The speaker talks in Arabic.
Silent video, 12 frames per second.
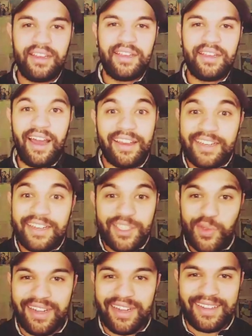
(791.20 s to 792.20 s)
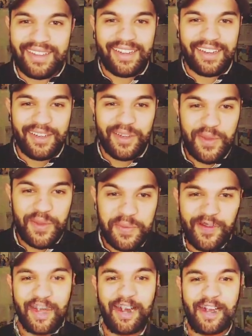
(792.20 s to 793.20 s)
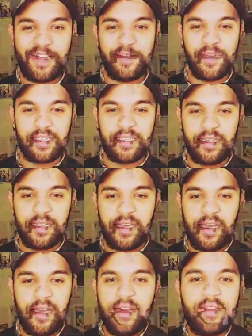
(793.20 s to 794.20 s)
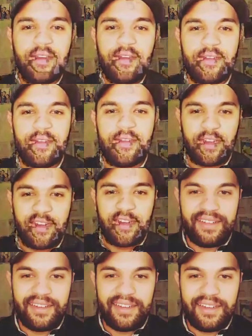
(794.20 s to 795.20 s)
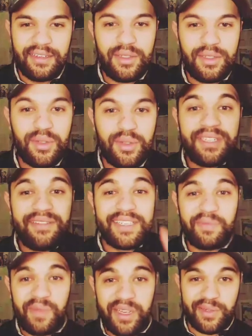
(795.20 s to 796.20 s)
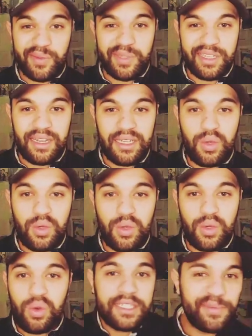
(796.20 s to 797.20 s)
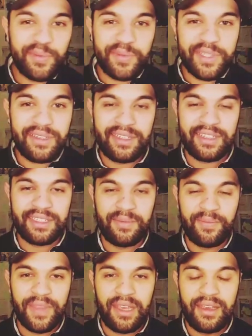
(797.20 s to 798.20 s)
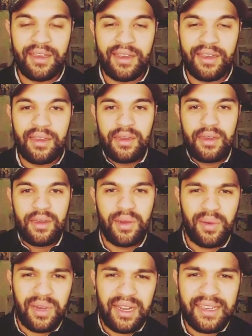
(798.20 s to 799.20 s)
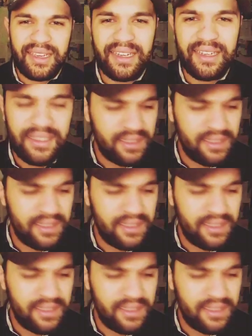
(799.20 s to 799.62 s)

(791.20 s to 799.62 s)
حلقه كانت زوينه هاد النهار اليوم كنت فيها حماس هكا انا داير ديزولي بزاف الناس ما عجباتهمش هضرتي ولا ما تعجبهمش هضرتي ولكن